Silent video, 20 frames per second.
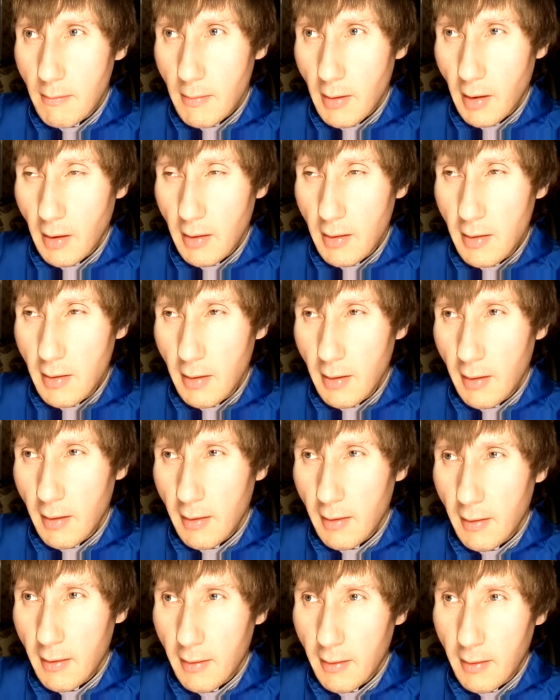Хотя
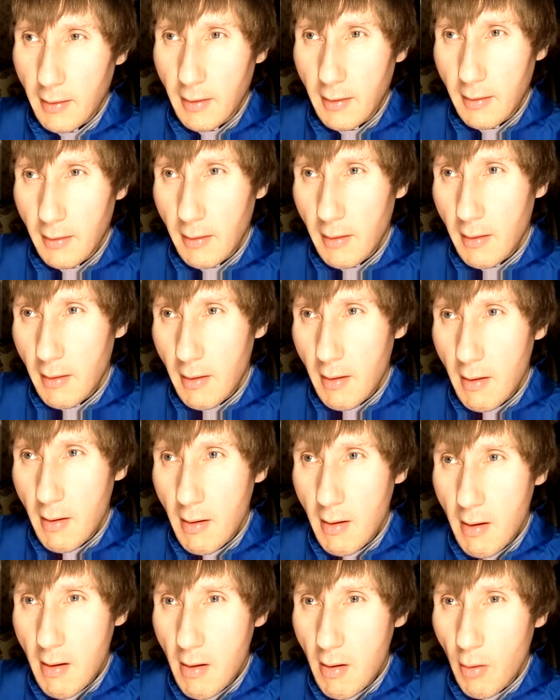а,
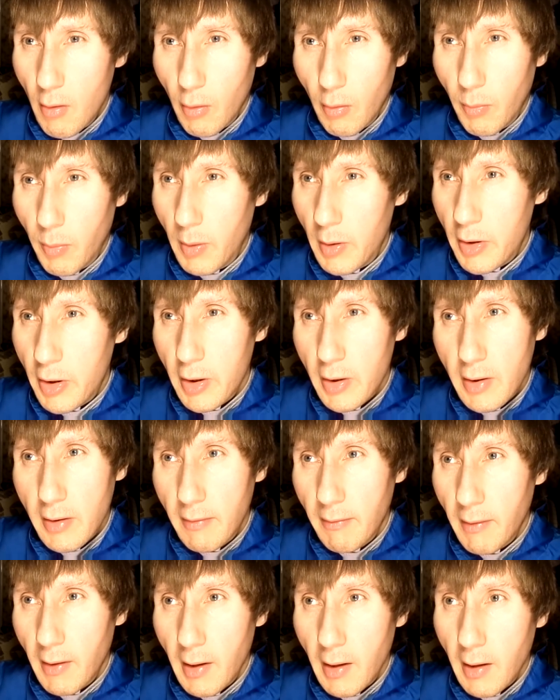у
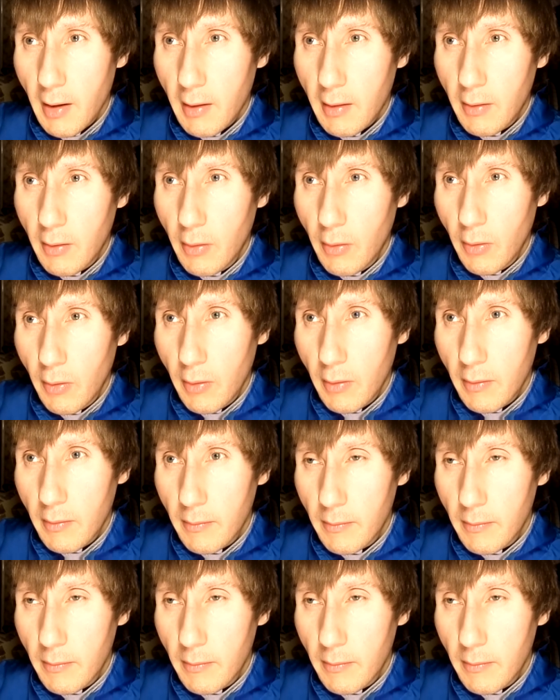большинства, ну...